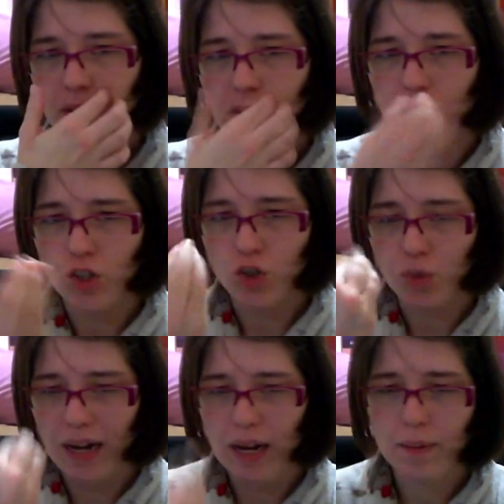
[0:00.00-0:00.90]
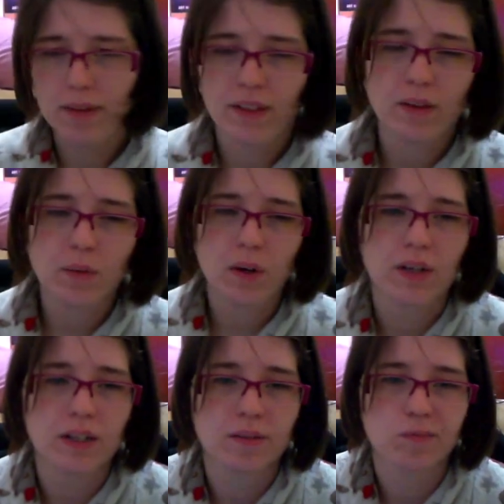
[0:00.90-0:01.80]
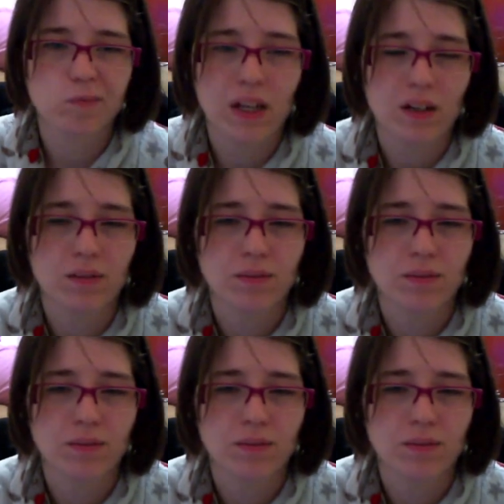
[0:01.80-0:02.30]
A chupar la vida del bosque. Claro.